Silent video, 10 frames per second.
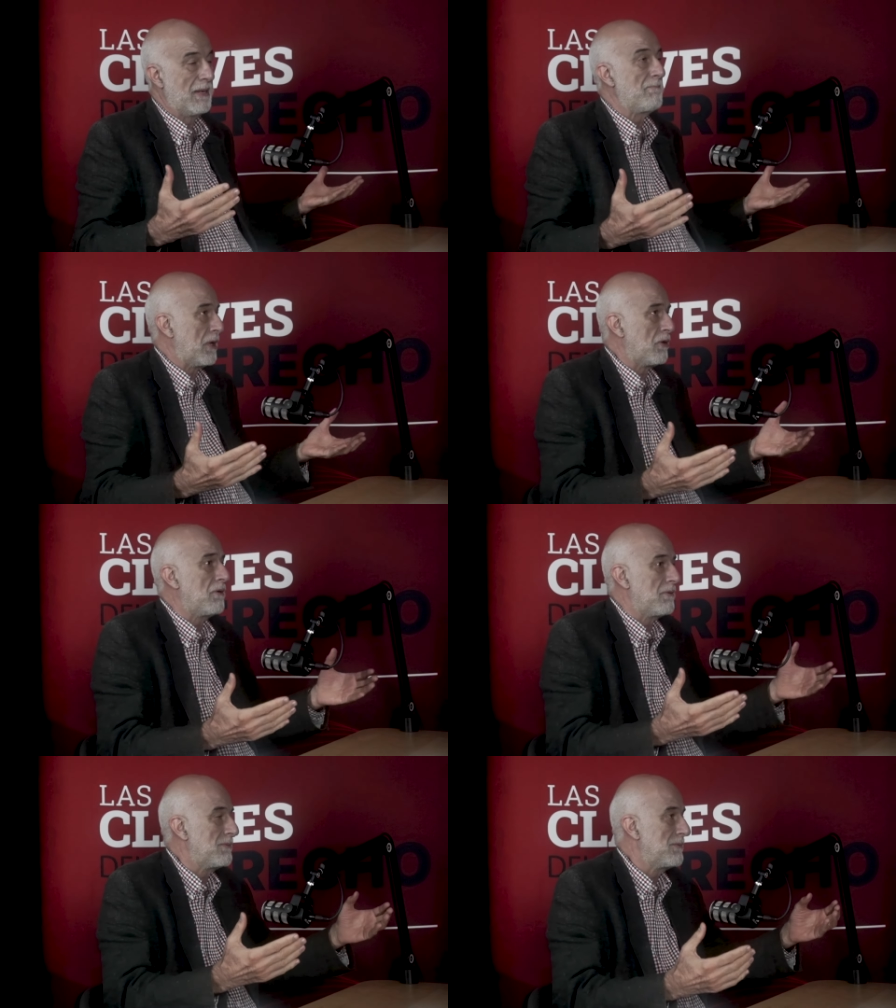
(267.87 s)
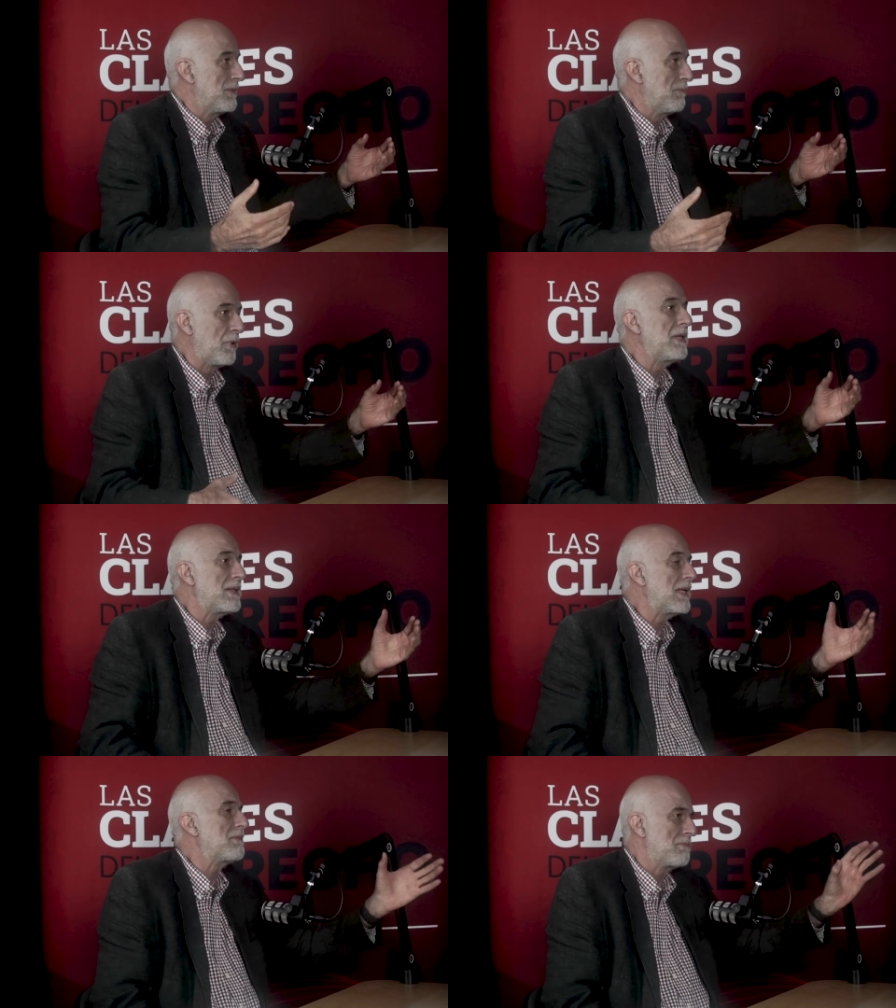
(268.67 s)
Pero pueden
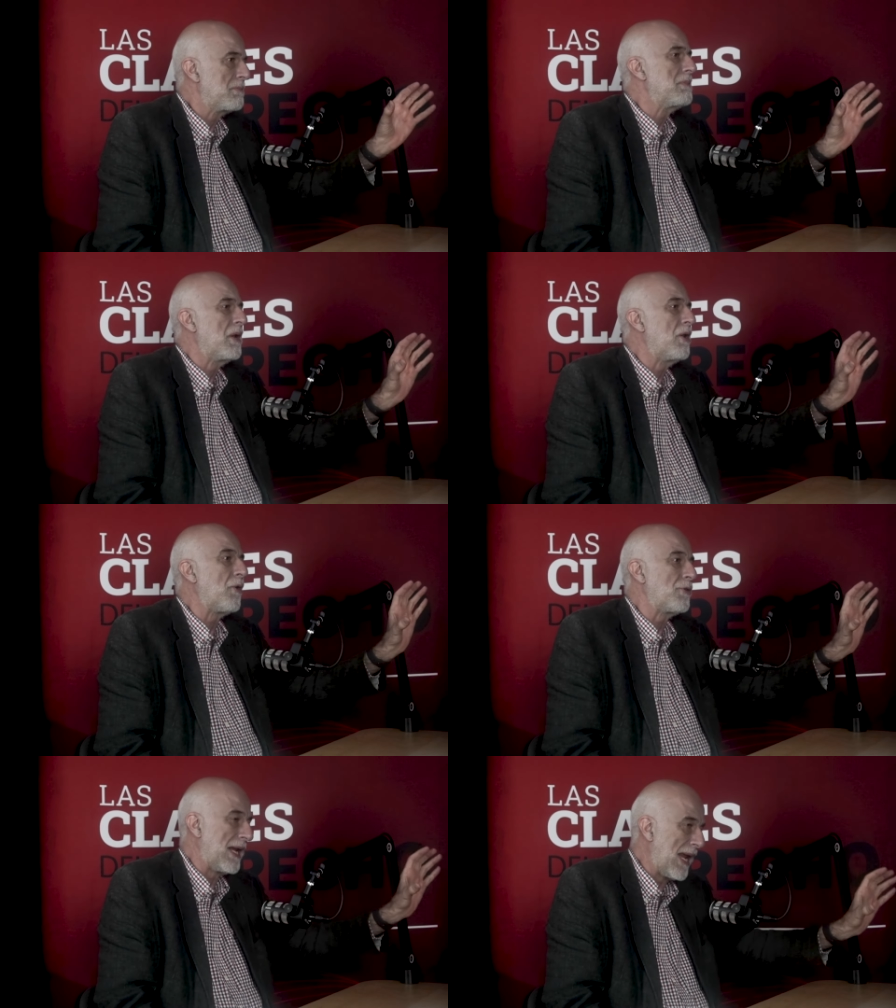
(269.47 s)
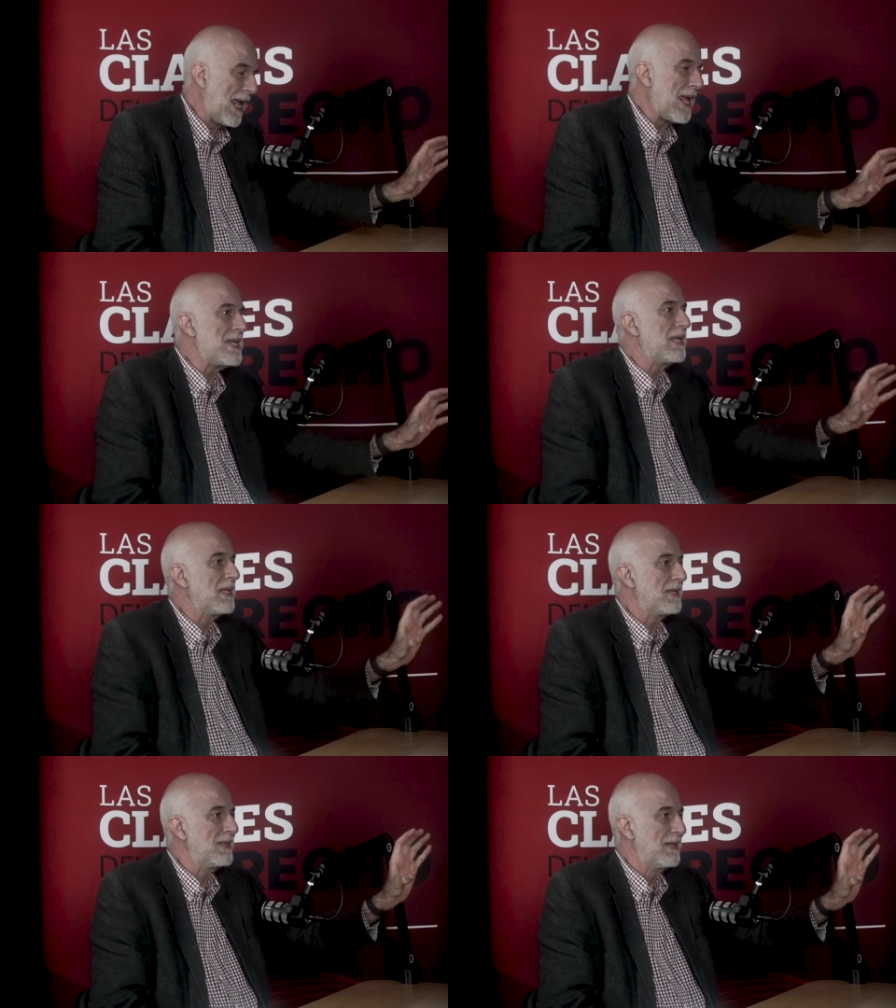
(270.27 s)
ser los de
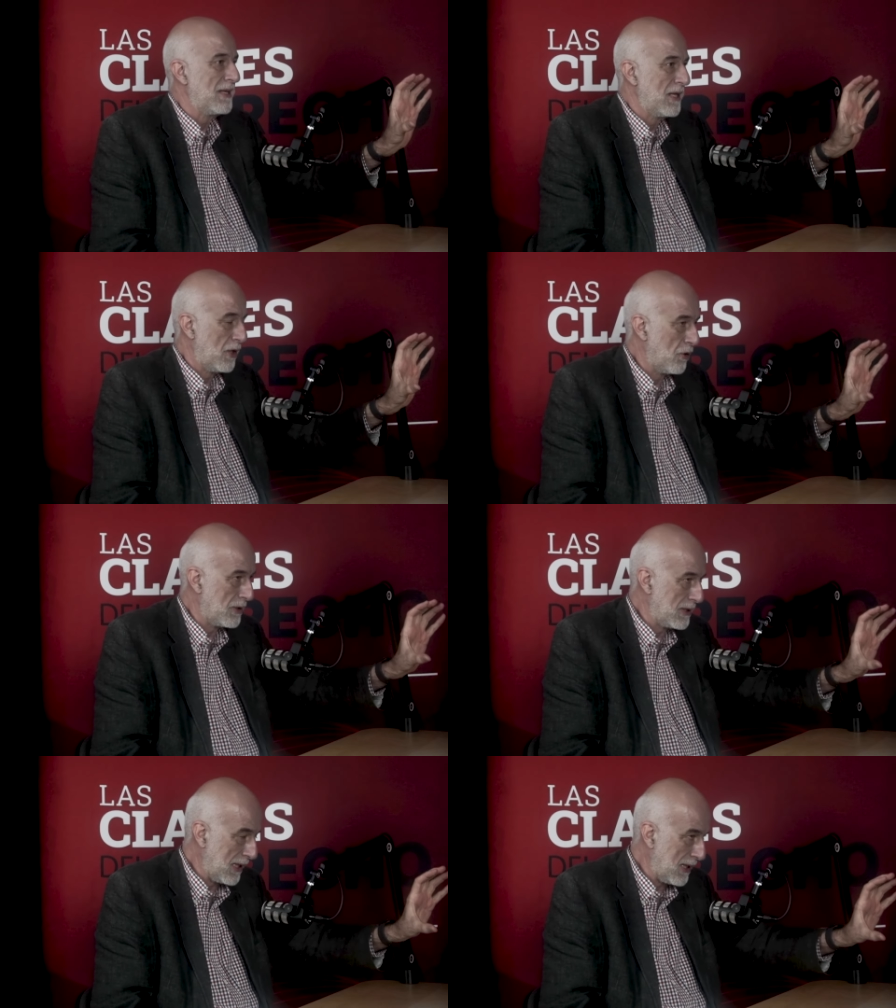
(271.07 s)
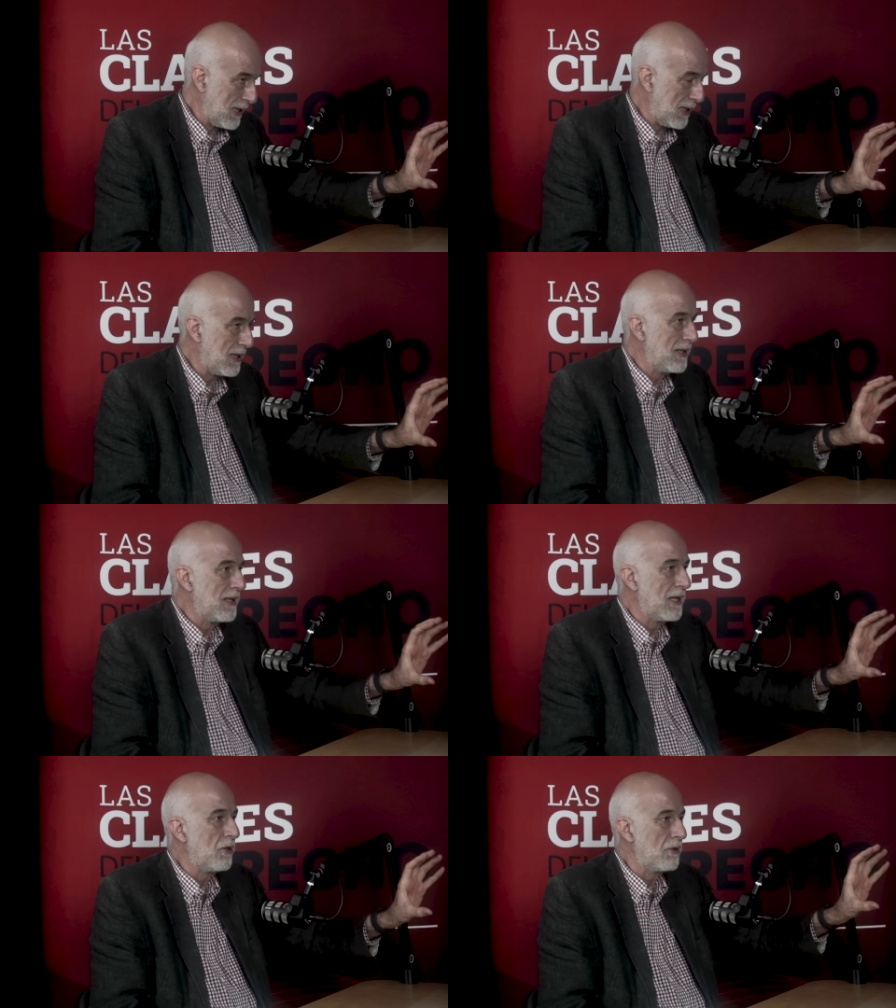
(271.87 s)
leyes, los de
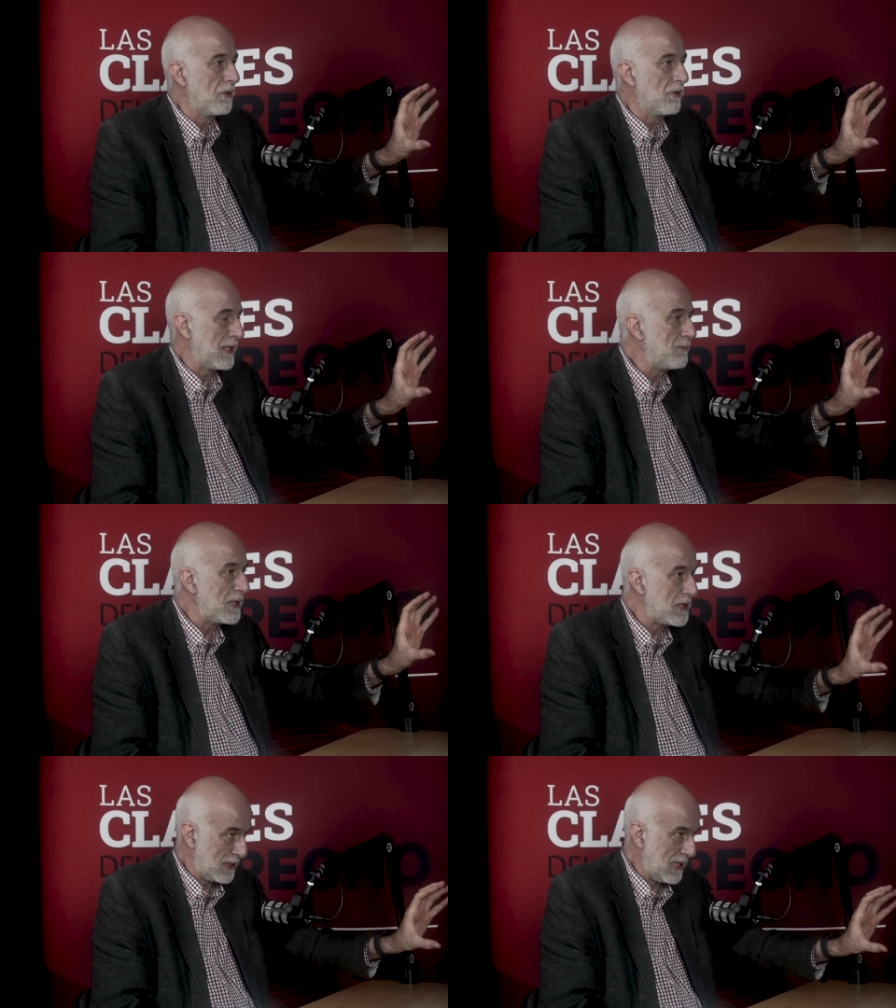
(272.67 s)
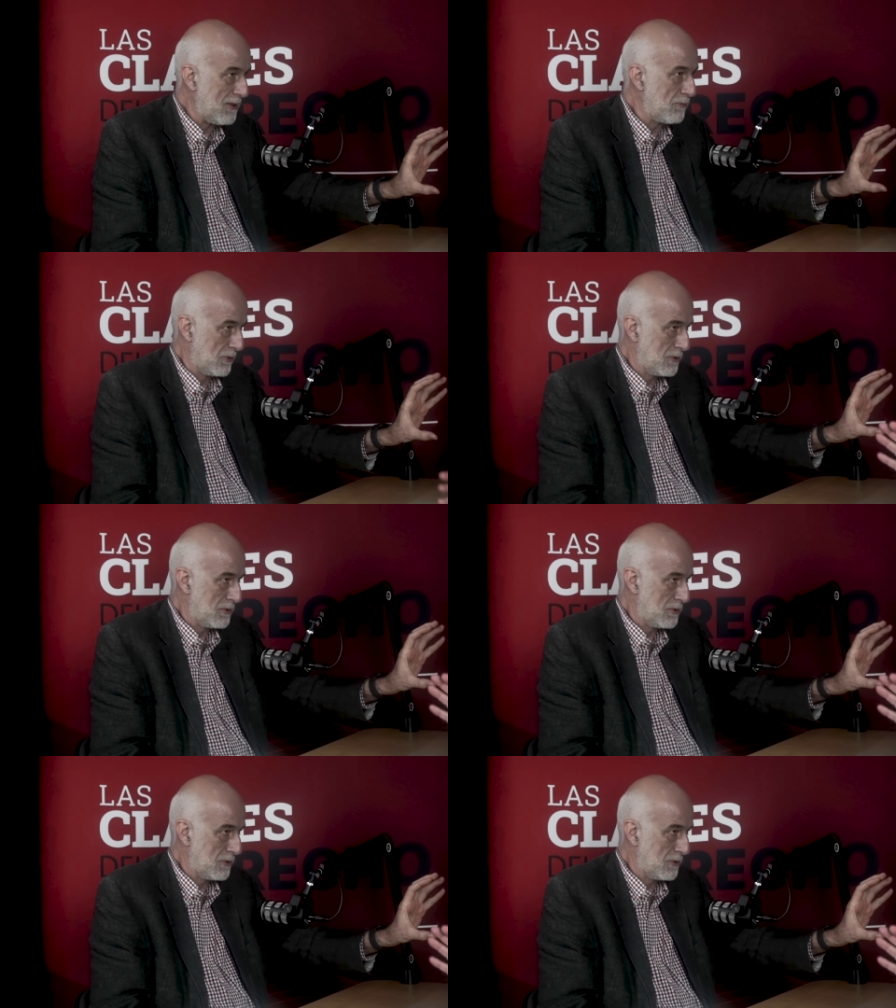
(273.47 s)
los administrativos. Ahí es